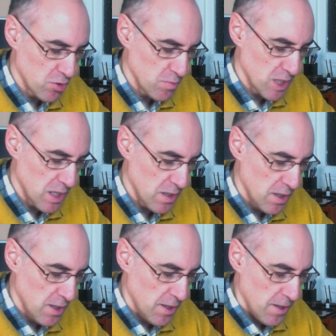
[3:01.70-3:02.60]
1000,
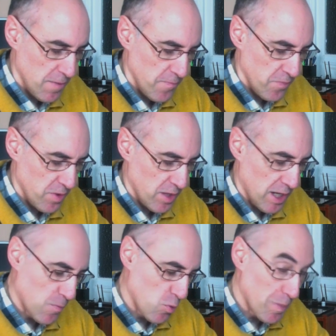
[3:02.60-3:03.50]

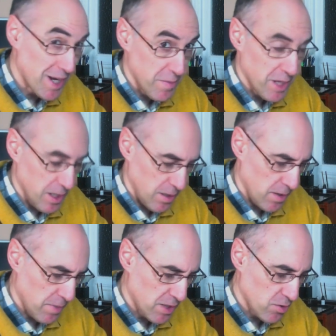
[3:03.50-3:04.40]
tengamos más de mil
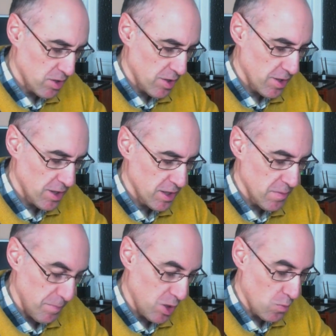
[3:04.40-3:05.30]
vatios de excedentes,
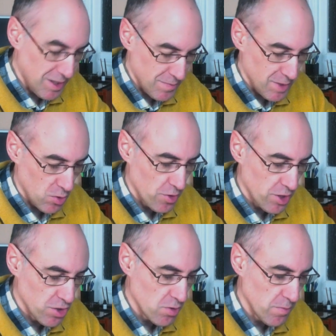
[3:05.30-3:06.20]
1000 o más, mejor
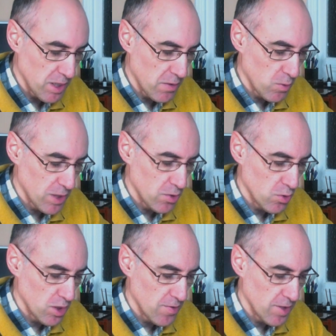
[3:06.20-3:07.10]
dicho, bien, cuando
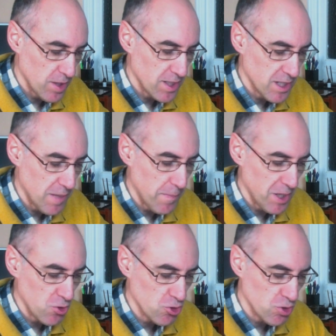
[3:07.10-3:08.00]
el excedente sea
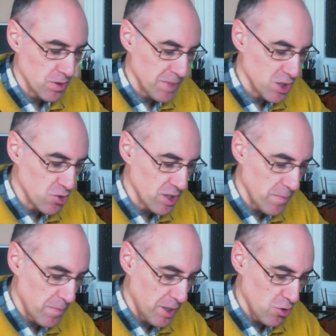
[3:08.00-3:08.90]
menos, menos de
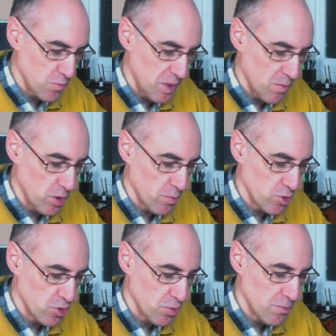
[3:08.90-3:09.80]
menos 1000. Bueno, pues
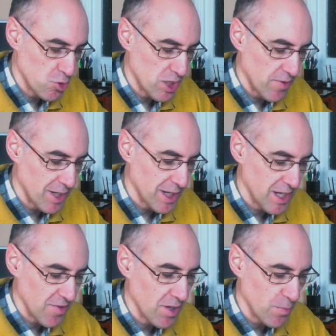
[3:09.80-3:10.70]
nos vamos a hacer. ¿Qué
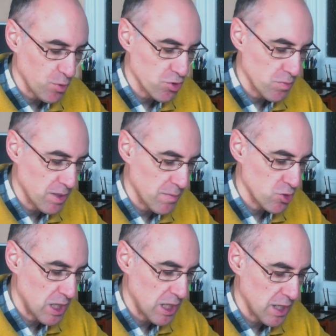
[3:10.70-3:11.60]
hacer? Pues vamos
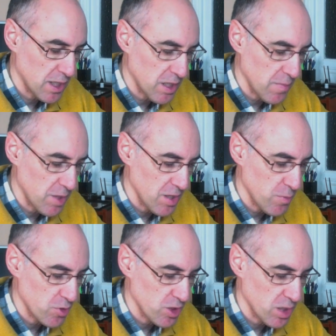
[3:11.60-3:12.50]
a elegir también el
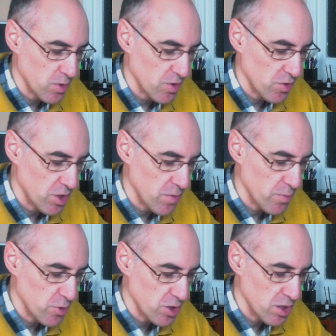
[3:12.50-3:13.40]
dispositivo. haciendo del
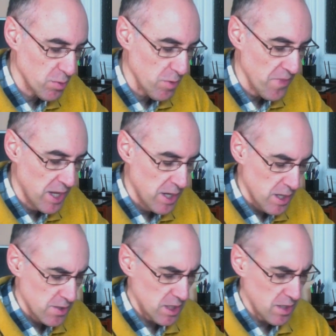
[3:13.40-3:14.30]
dispositivo,
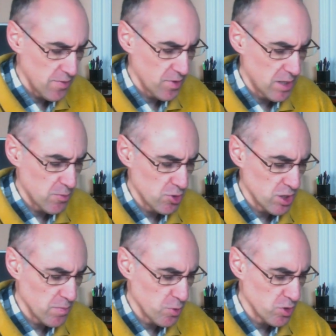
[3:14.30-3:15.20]
seleccionamos el
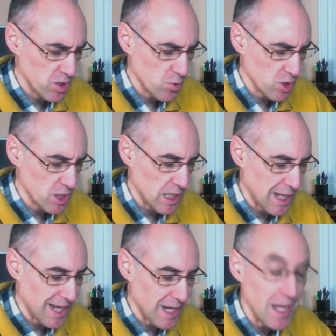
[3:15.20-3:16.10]
dispositivo que será
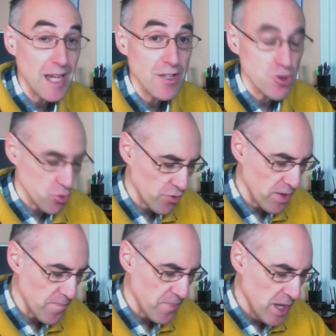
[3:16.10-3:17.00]
el enchufe
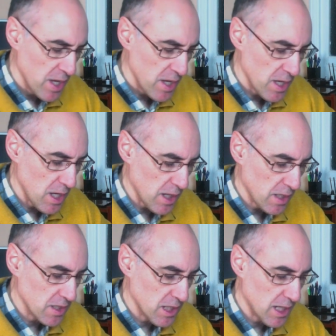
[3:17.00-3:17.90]
y aquí
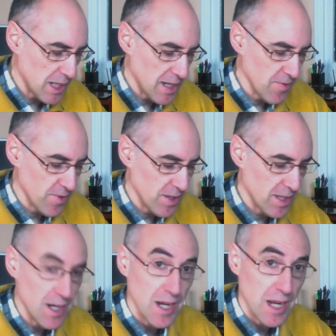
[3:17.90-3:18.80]
será
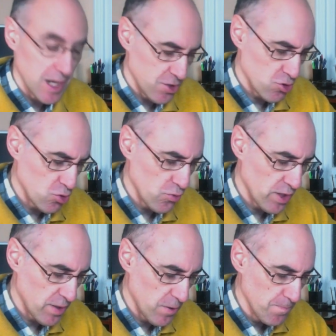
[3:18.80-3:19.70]
encender el enchufe,
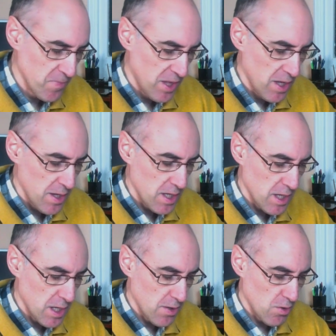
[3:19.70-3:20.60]
¿no?
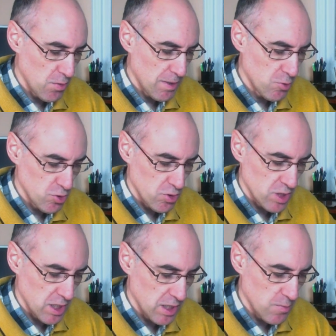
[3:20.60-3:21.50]
Y nos vamos, no
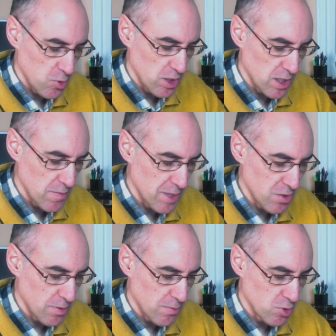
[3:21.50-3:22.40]
elegimos nada más,
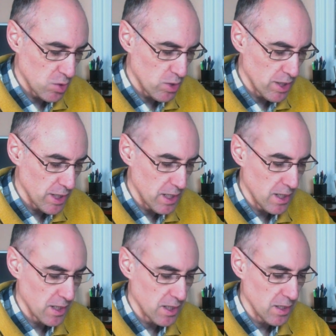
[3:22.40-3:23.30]
nos vamos a guardar.
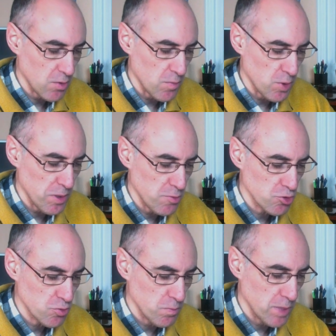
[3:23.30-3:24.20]
Aquí
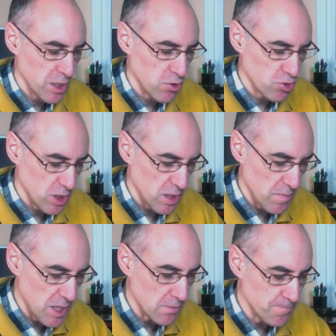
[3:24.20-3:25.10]
comprobamos menos de
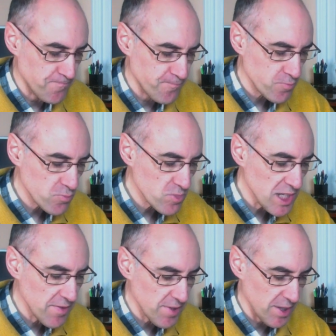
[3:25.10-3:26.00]
1000,
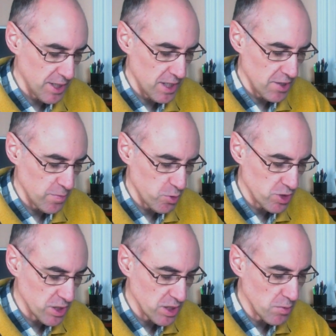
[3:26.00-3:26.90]
encender el
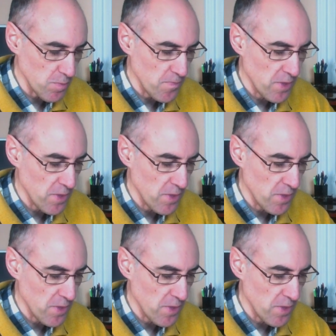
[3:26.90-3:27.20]
dispositivo